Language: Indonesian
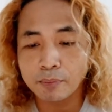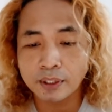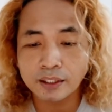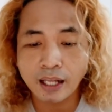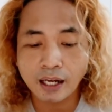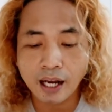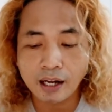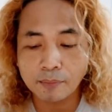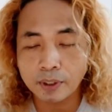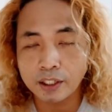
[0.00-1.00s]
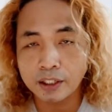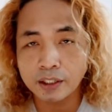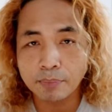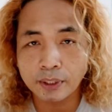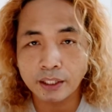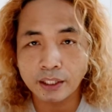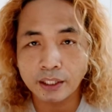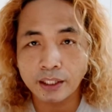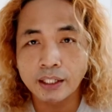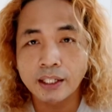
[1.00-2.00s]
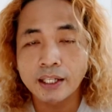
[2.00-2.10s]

memberitakan begini-begini